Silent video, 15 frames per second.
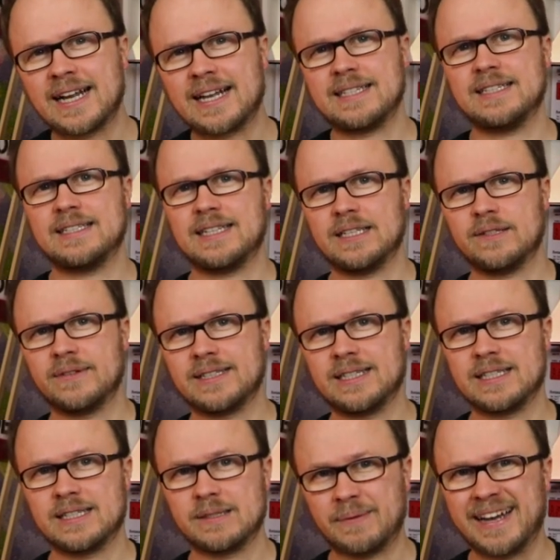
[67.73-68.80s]
Das ist das, was
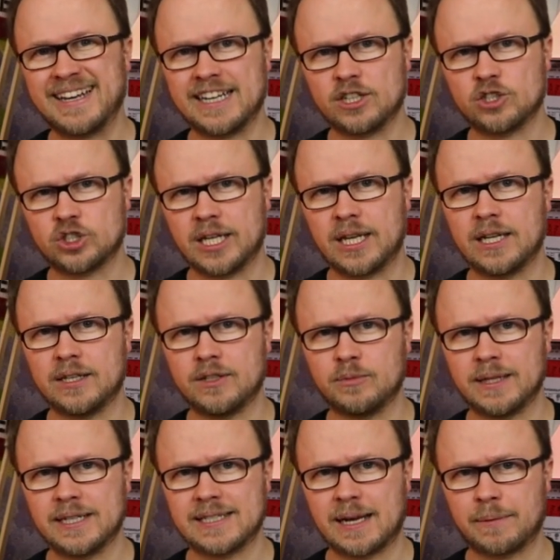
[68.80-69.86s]
an zweiter Stelle
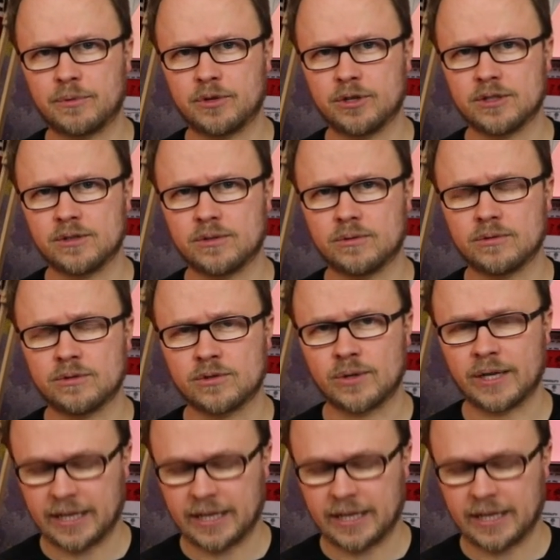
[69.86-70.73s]
über diese Abkürzung zu